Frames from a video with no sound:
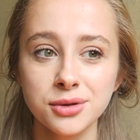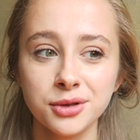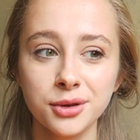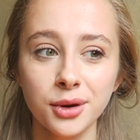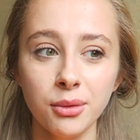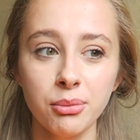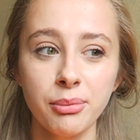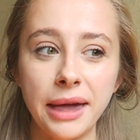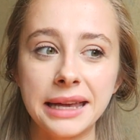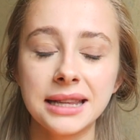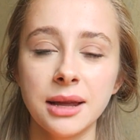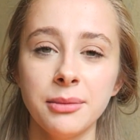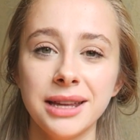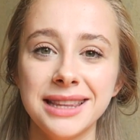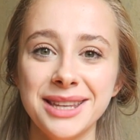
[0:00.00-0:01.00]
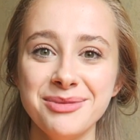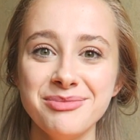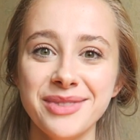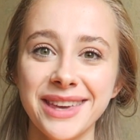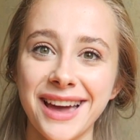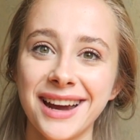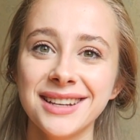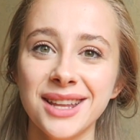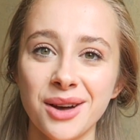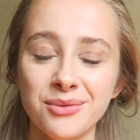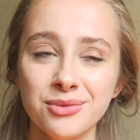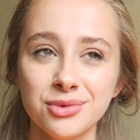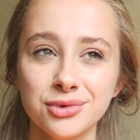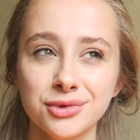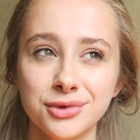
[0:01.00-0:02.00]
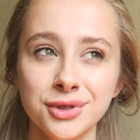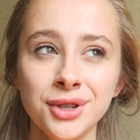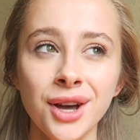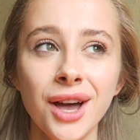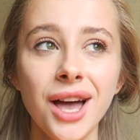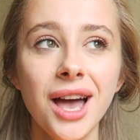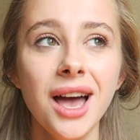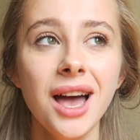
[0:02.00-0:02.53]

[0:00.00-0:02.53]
Çünkü beklemediğim bir yerden vurdu.